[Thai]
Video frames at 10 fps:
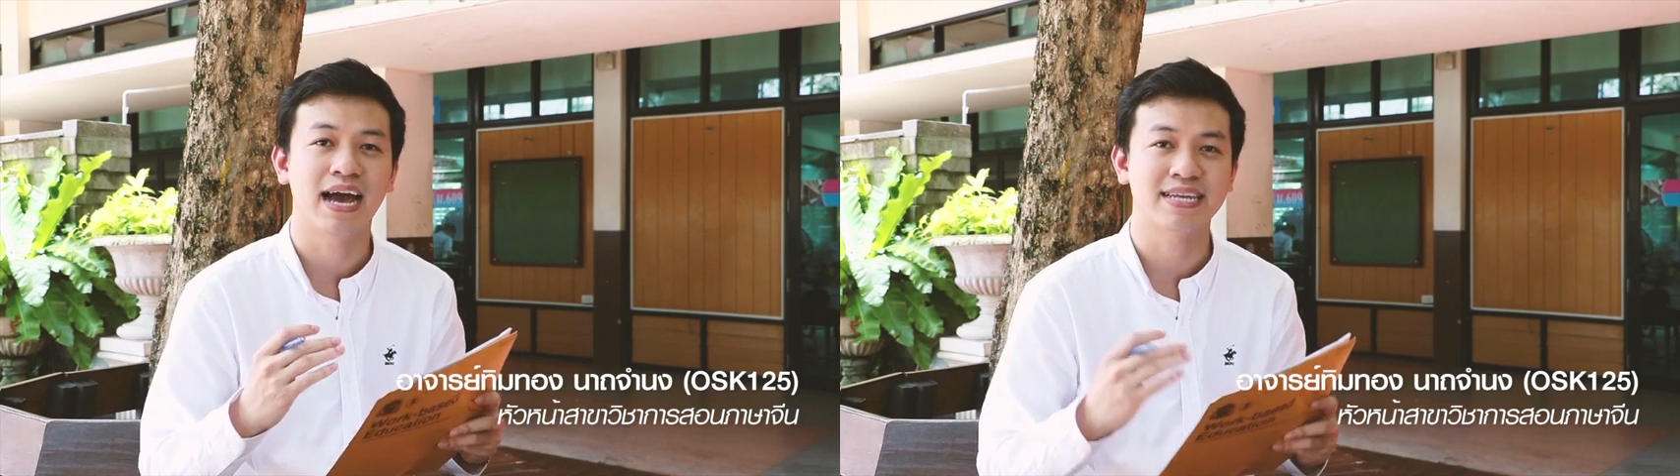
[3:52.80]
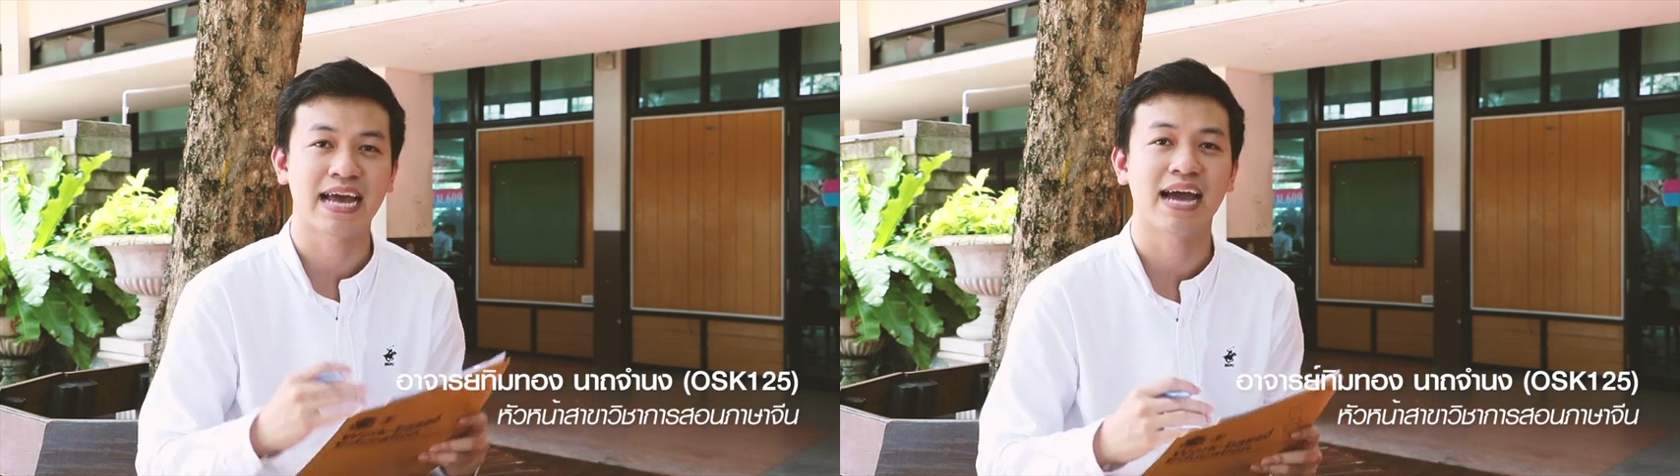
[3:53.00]

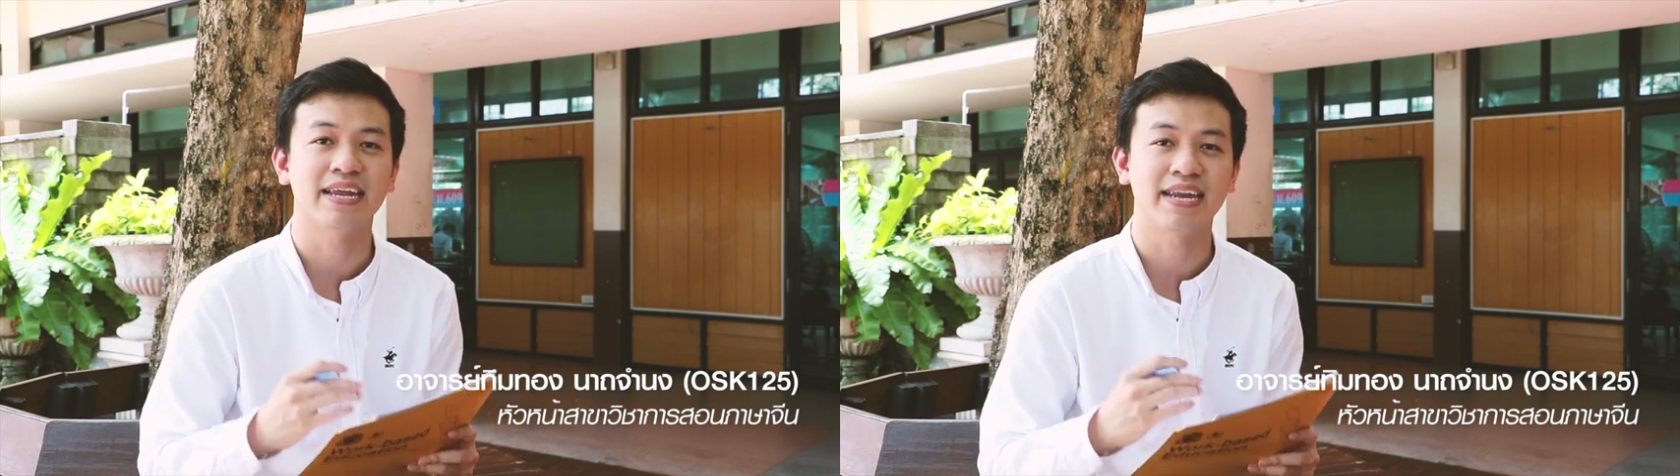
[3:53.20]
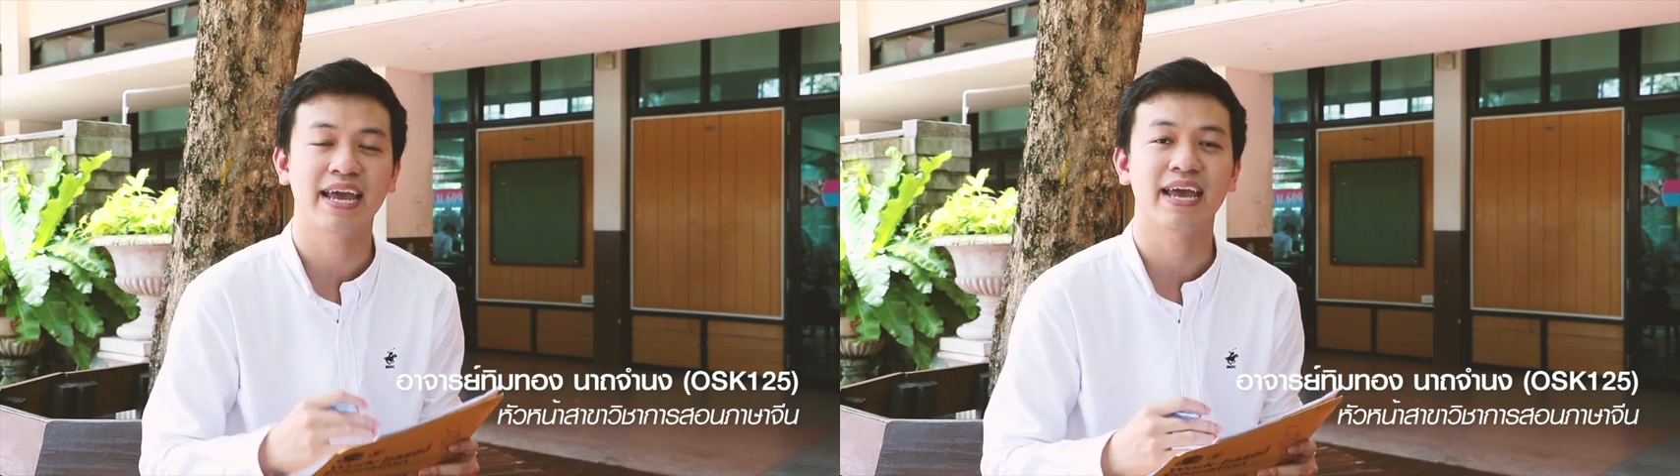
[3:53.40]
อาจารย์
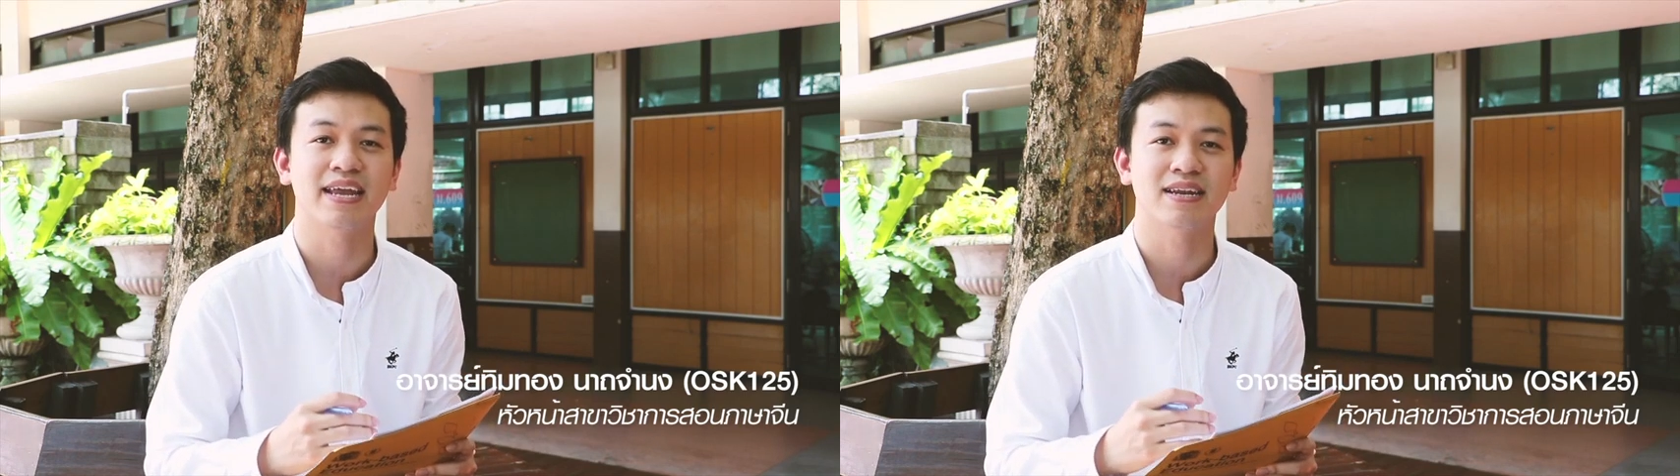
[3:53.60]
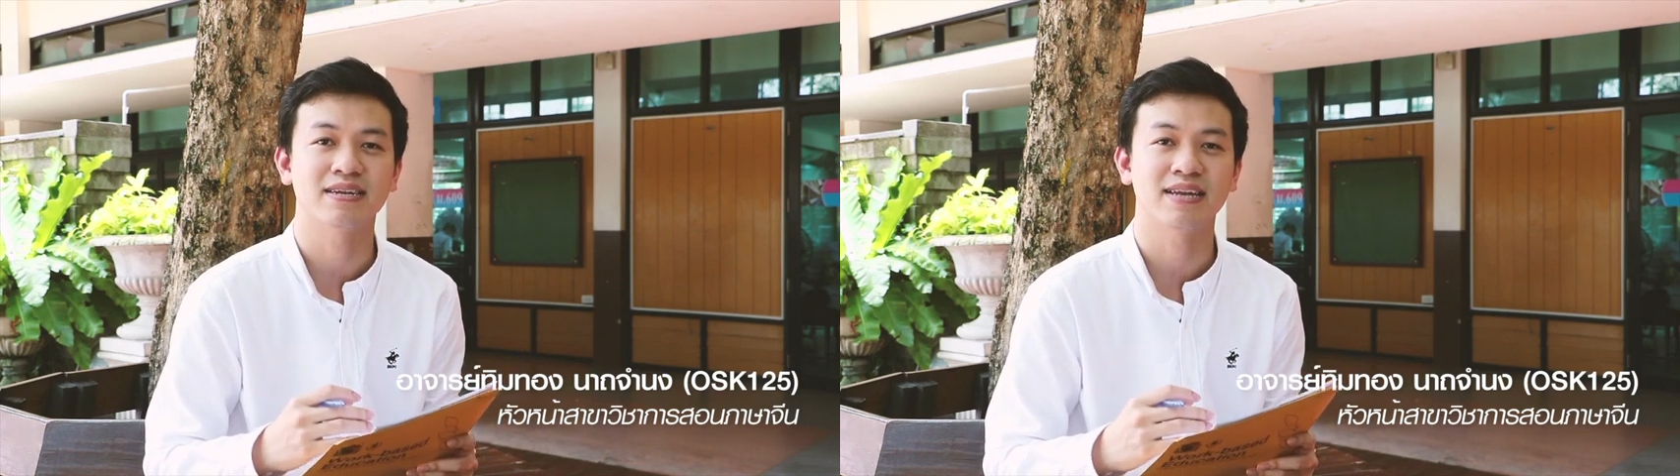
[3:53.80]
นิเทศ
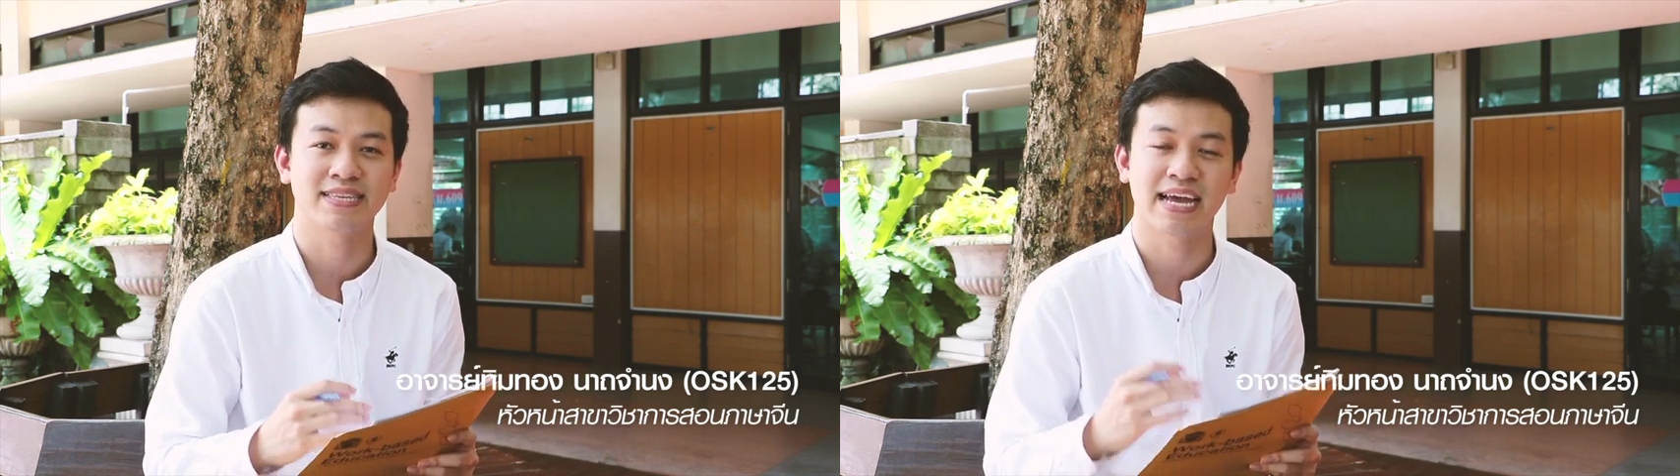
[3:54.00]
อา